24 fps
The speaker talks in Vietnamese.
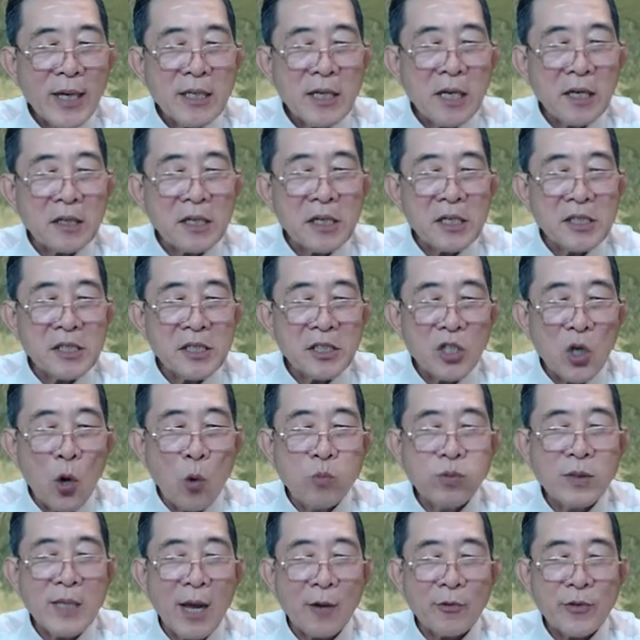lực lượng đụng
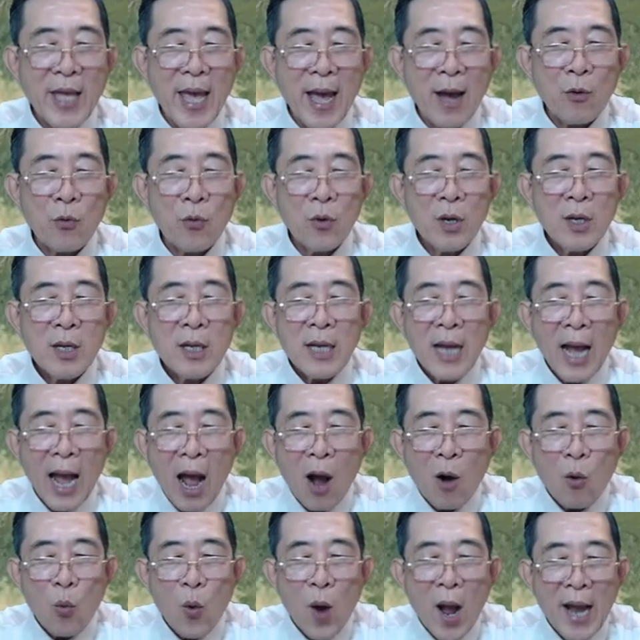vào nhau,
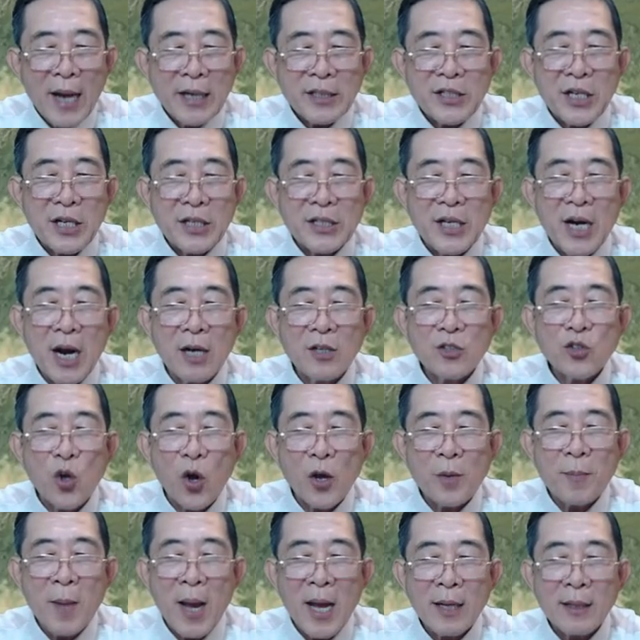hào quang rực rỡ
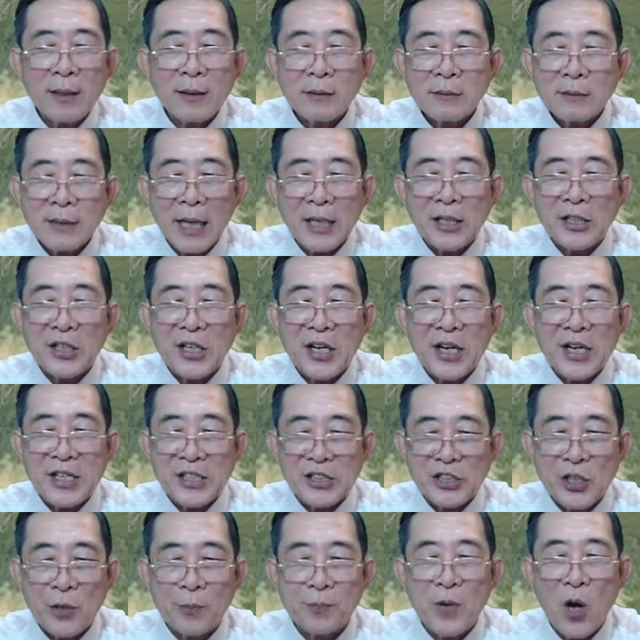chói mắt, thanh trì
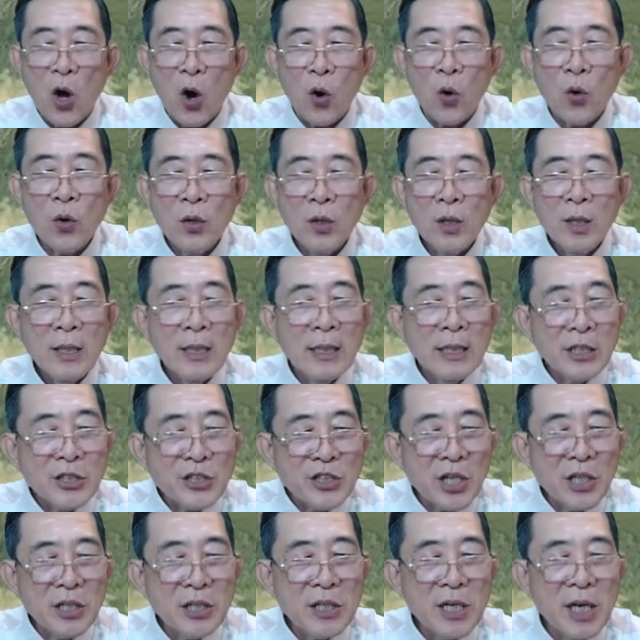sụp đổ,
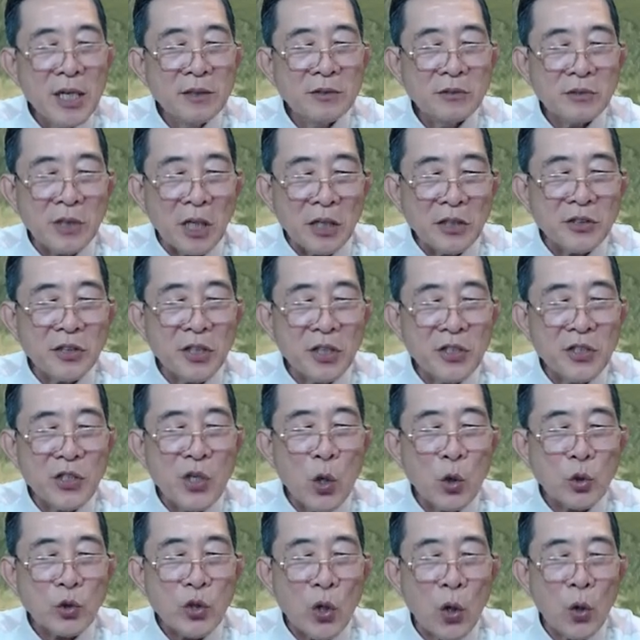sinh linh tử thương
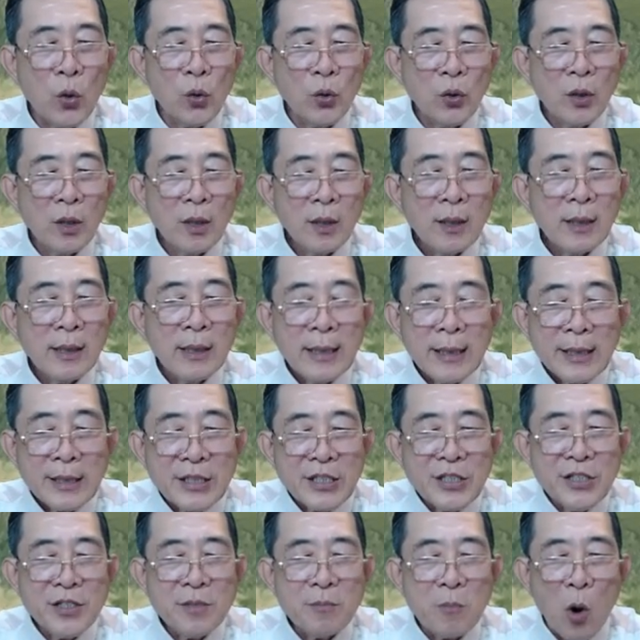vô số.
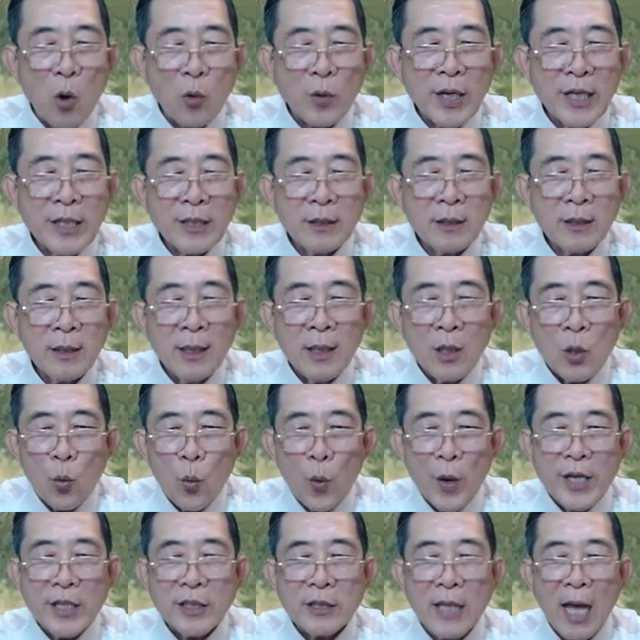Dưới một kích,
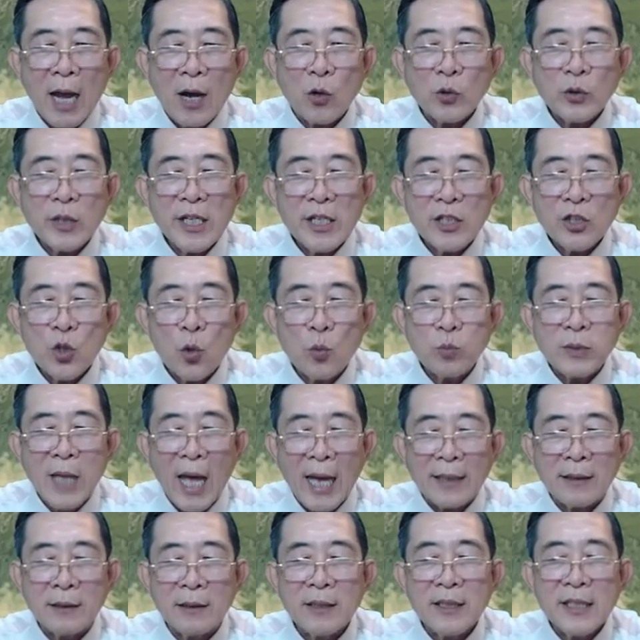quỷ thần của Thiên Trung
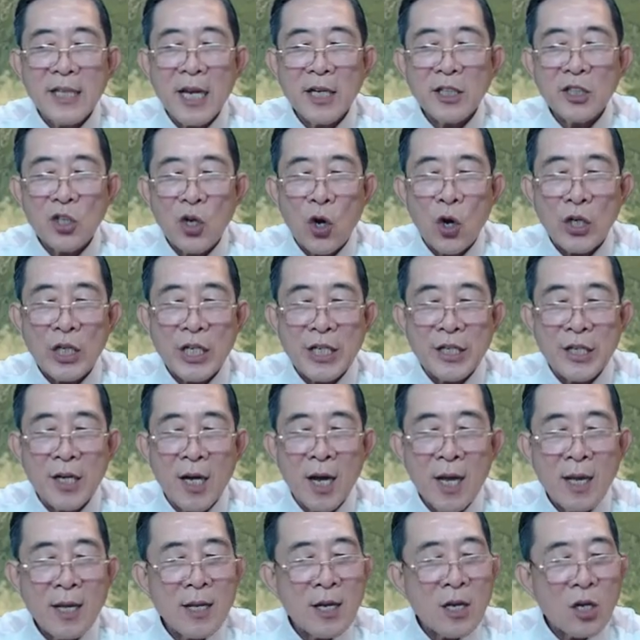Thành chết non nữa,
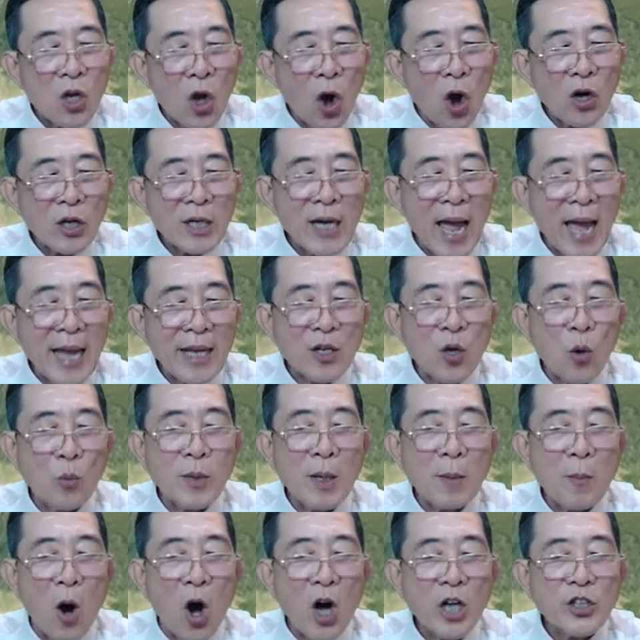còn lại cũng đã
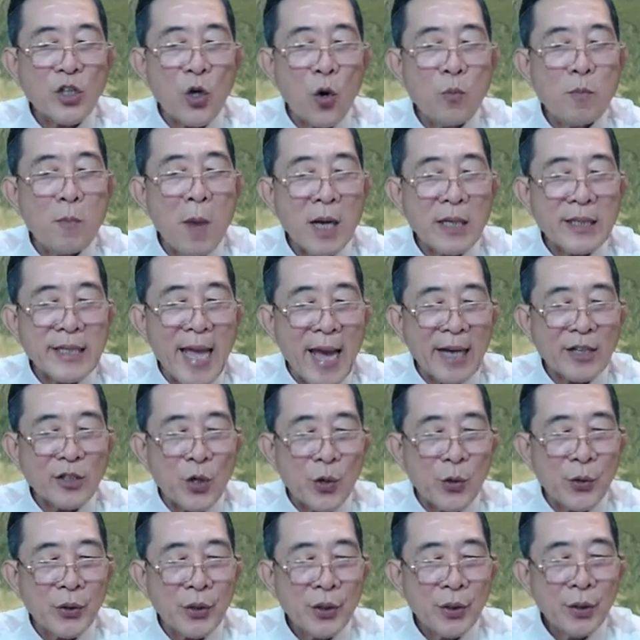bỏ trốn mất dạng
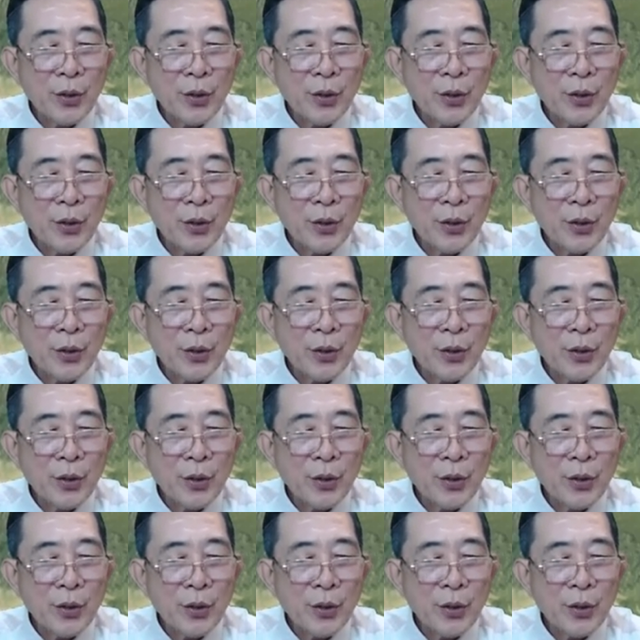rồi.